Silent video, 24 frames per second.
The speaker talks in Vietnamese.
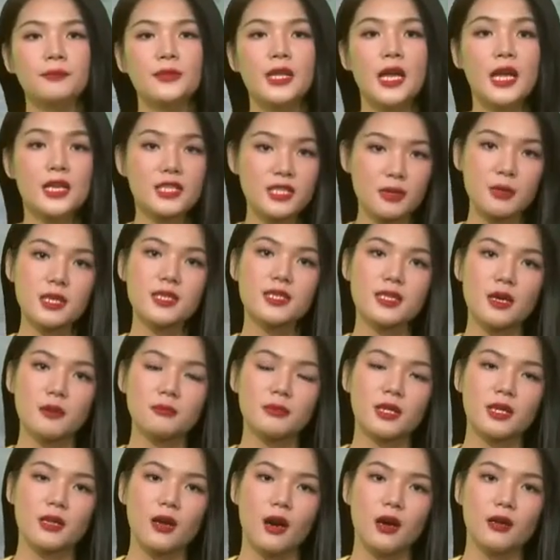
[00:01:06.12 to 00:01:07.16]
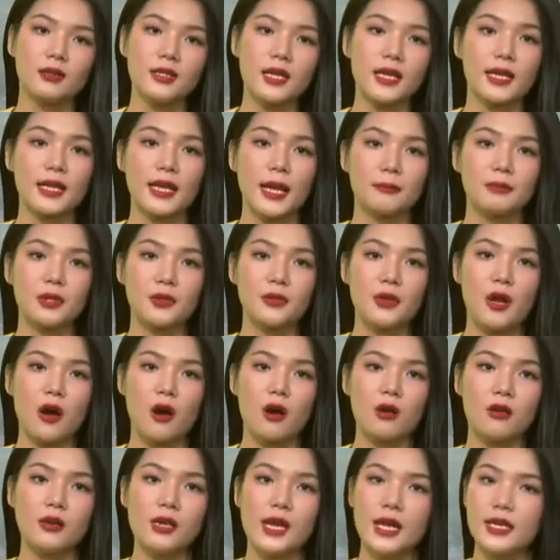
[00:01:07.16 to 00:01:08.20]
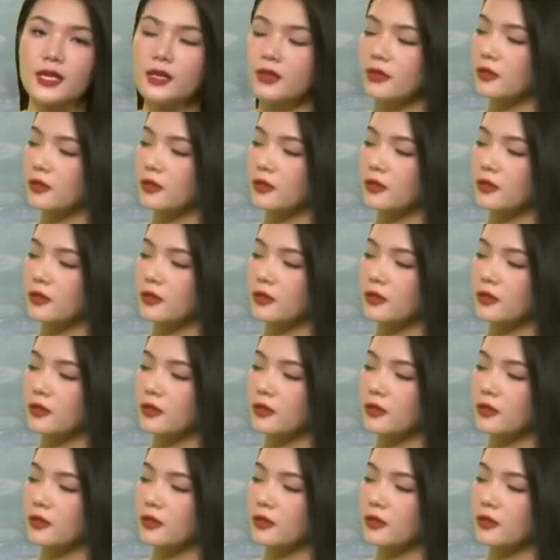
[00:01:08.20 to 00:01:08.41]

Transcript: Trong cơn rông thì có thể kèm theo đó là hiện